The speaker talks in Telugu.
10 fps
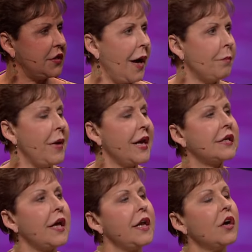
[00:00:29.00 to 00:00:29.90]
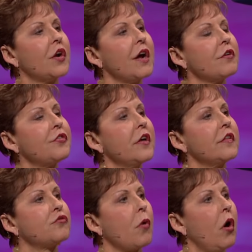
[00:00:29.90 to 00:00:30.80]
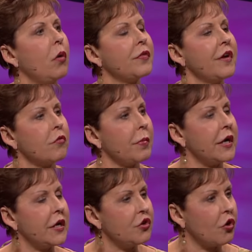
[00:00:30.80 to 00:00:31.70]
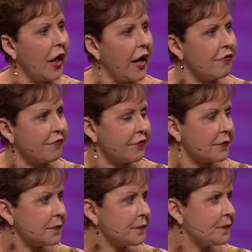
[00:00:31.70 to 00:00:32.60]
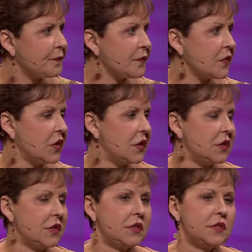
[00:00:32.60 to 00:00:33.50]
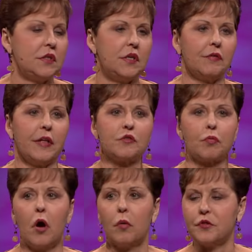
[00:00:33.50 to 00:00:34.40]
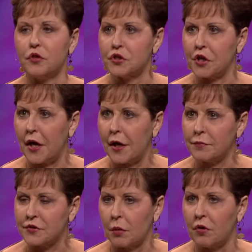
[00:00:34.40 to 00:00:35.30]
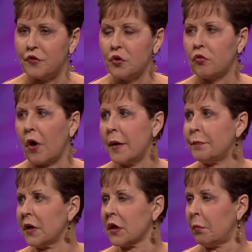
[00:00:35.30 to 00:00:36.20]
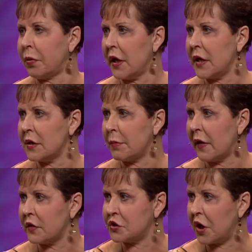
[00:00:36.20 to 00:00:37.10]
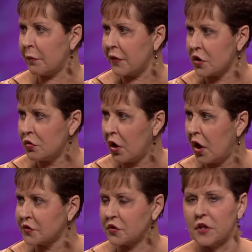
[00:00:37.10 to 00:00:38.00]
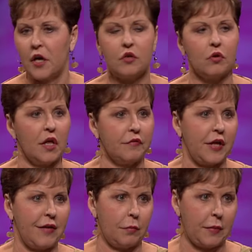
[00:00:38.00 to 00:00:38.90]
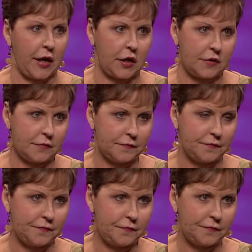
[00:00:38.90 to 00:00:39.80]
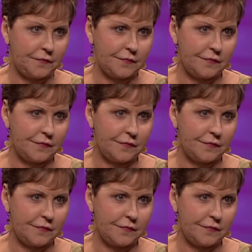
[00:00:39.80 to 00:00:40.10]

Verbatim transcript: మీ జీవితంలో ఉన్న ప్రతి వానిలోని ప్రతి తప్పును గురించి ధ్యానించడం మానండి మీ జాబ్లోని ప్రతి లోపాన్ని గురించి కొంతమంది మీ జాబ్ను గురించి ఫిర్యాదులు చేశారు పోయింది ఇప్పుడు తిరిగి దాన్ని కోరుకుంటున్నారు